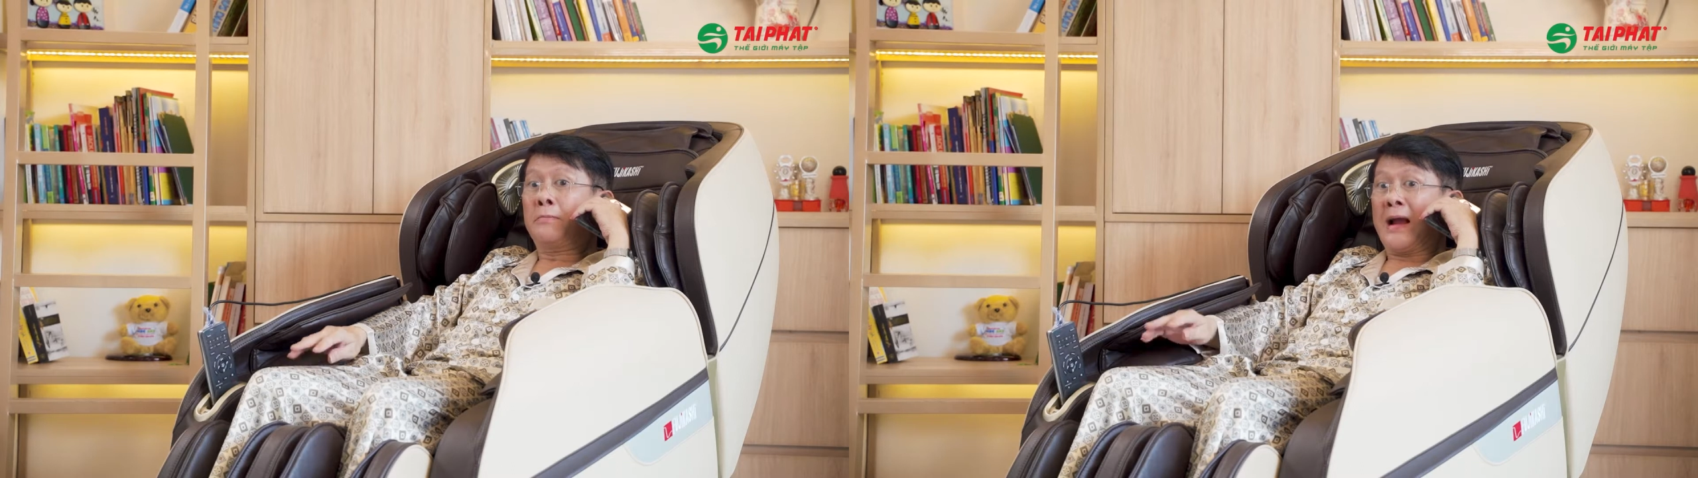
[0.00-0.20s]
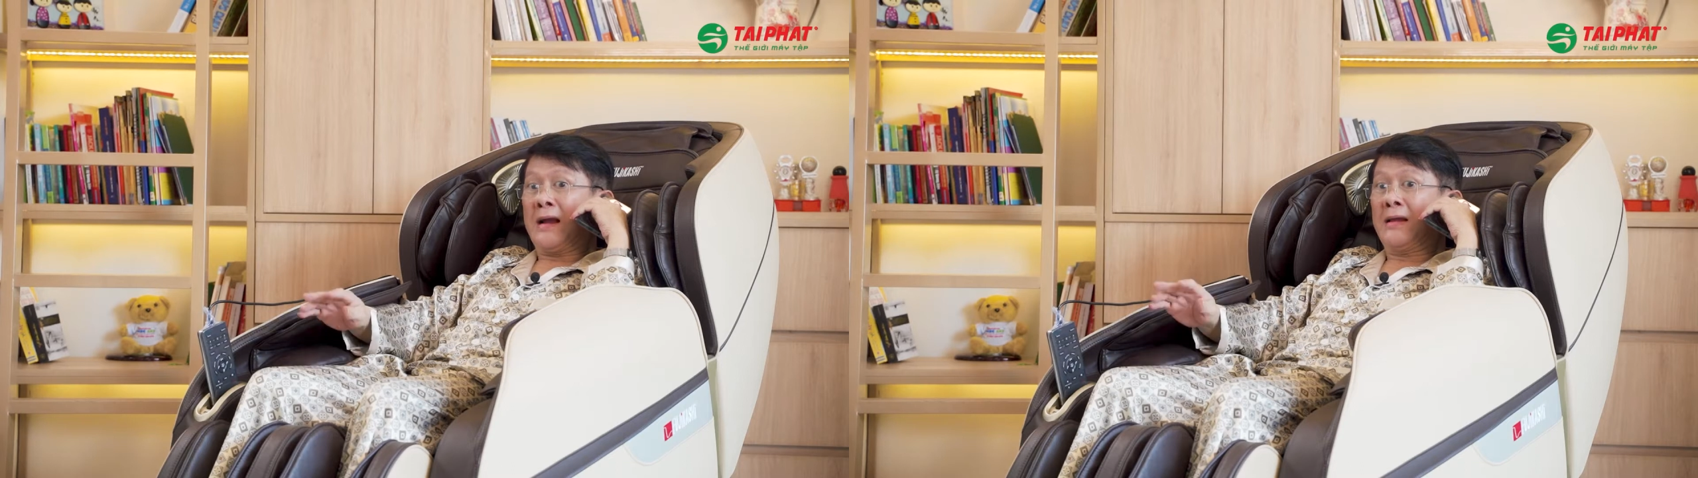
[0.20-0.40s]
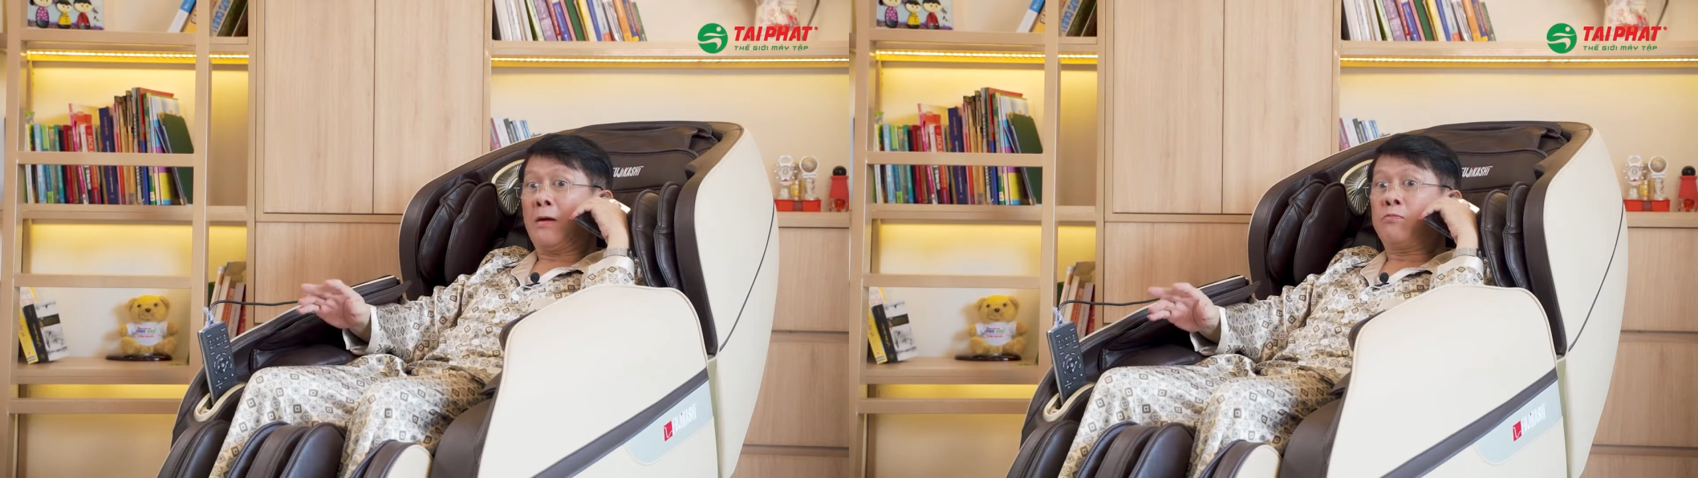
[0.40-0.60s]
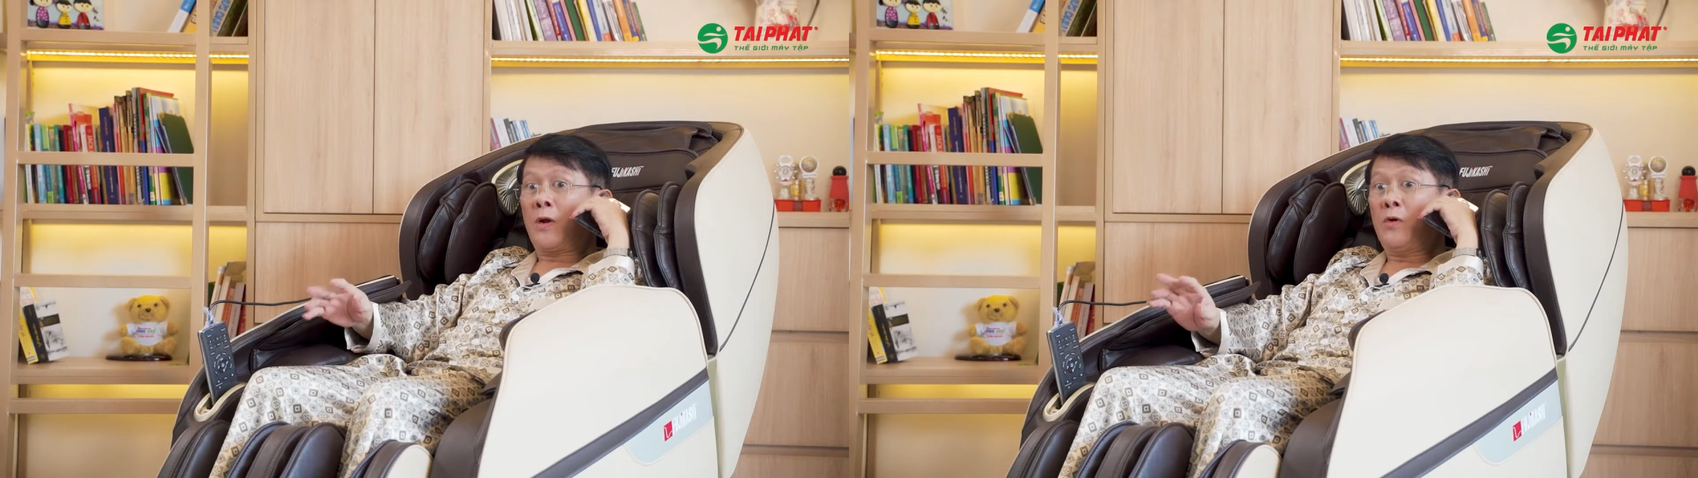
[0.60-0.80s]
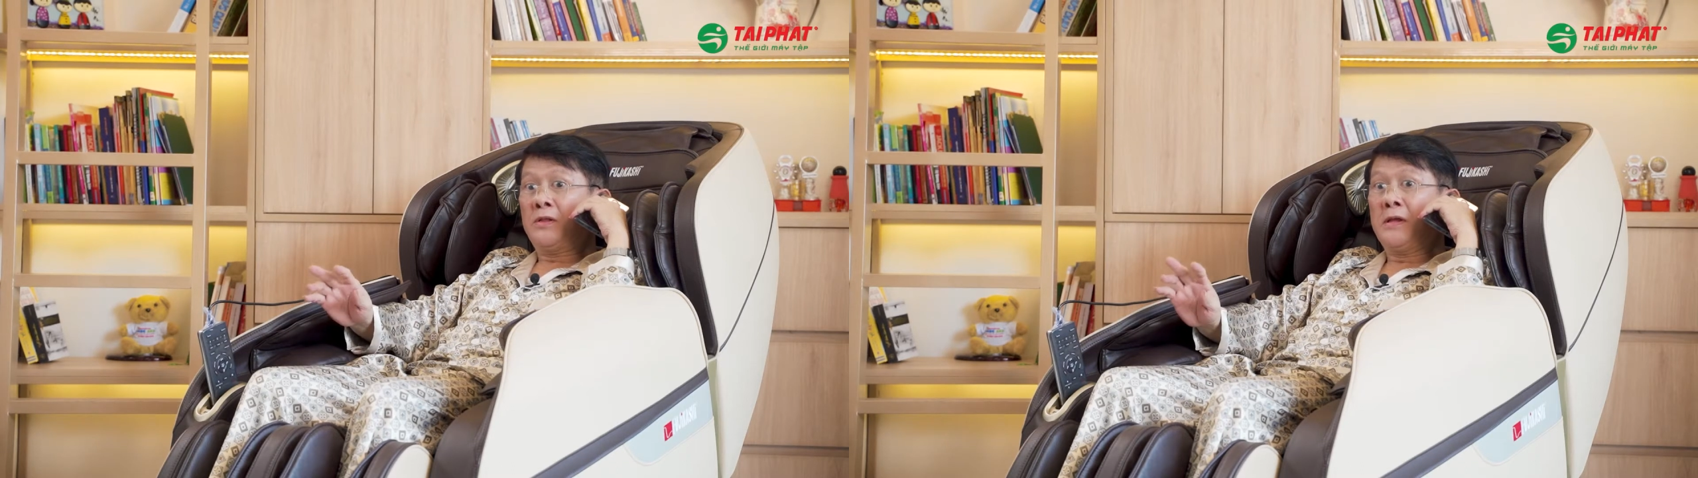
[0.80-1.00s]
bằng
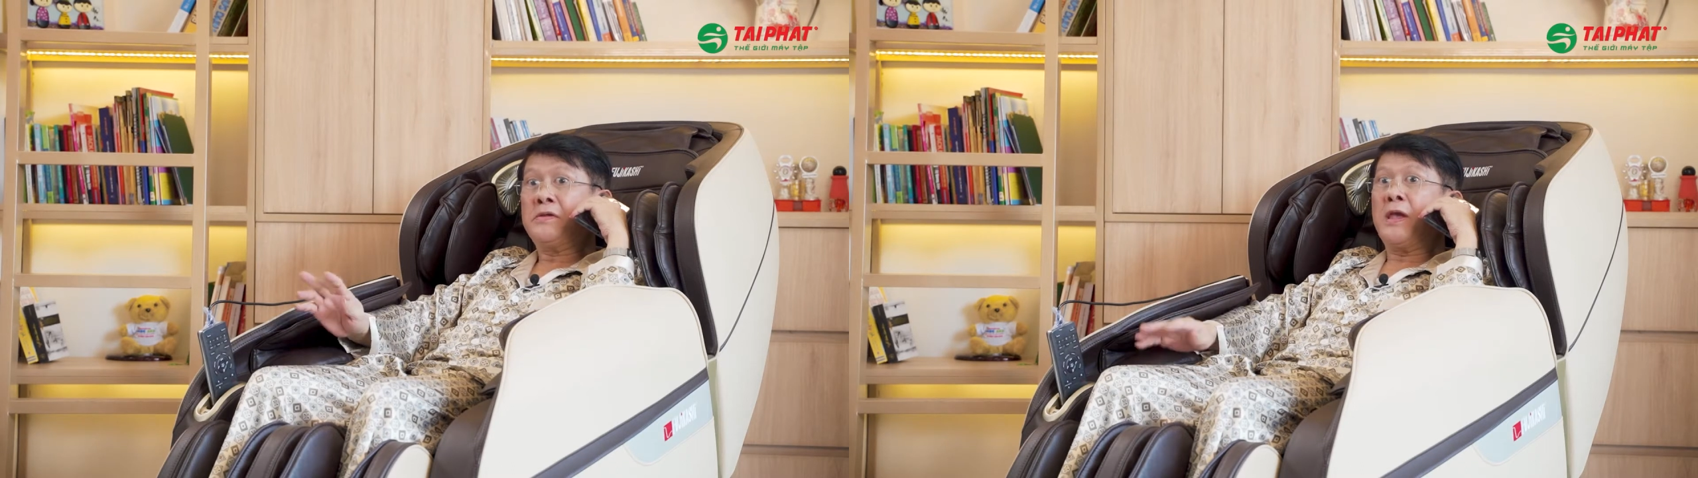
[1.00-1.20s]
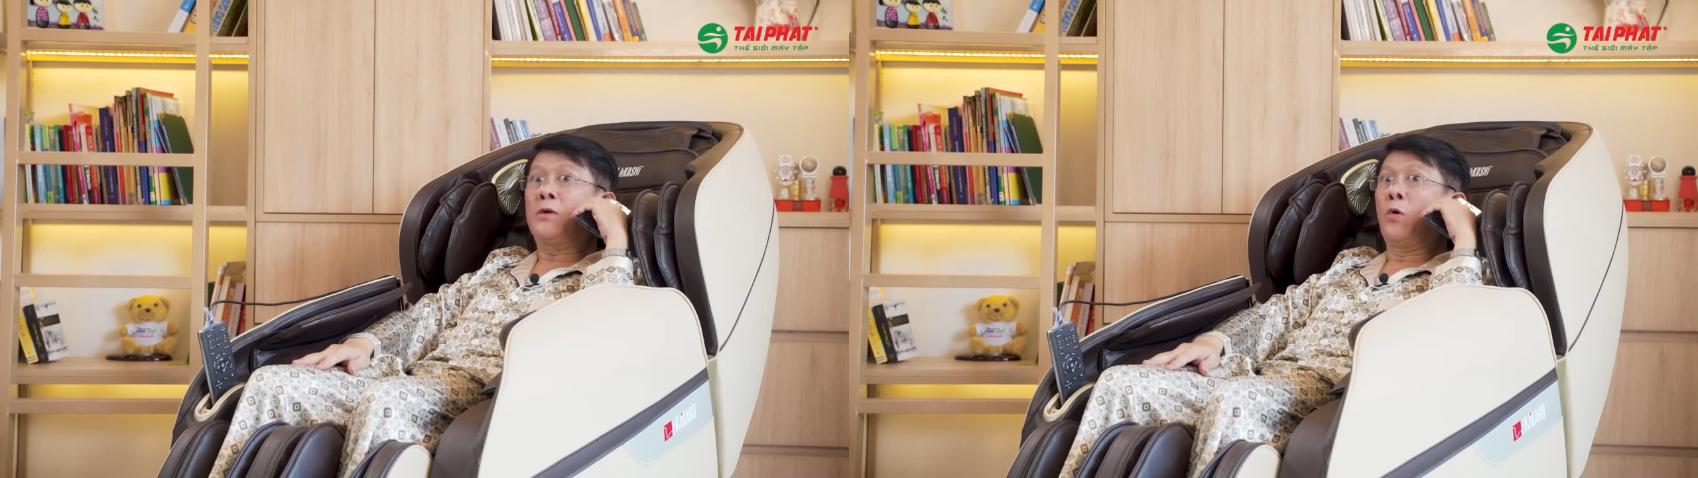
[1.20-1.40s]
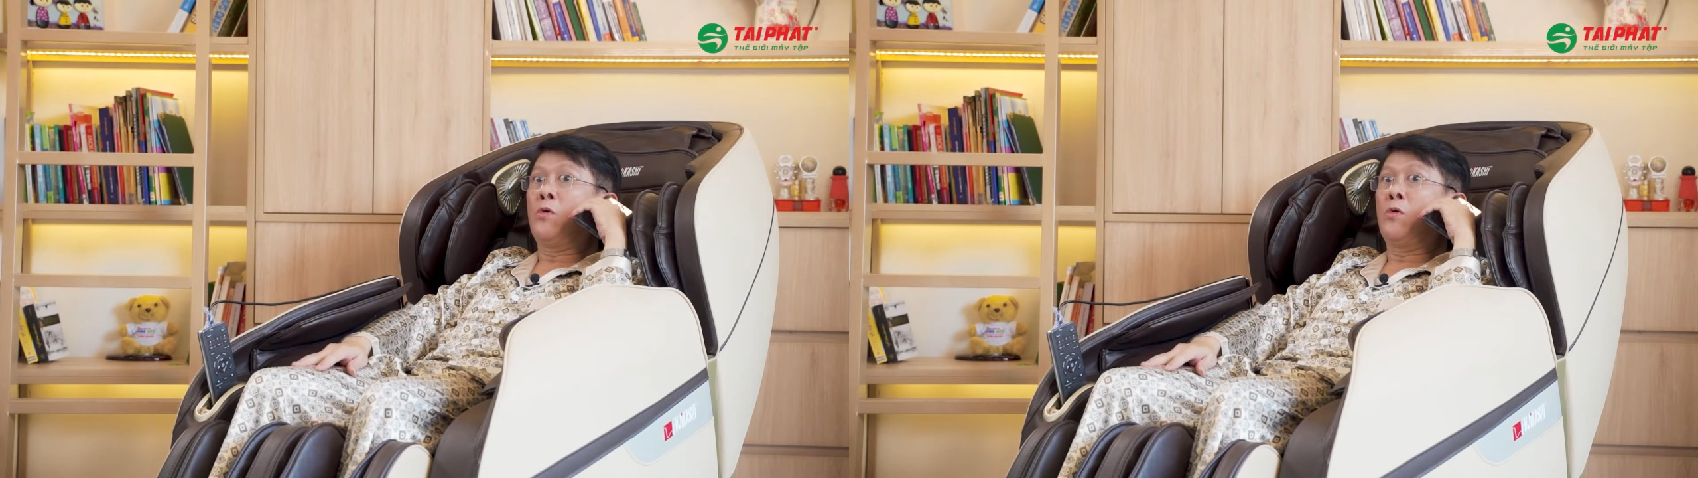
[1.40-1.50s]
giọng nói tiếng việt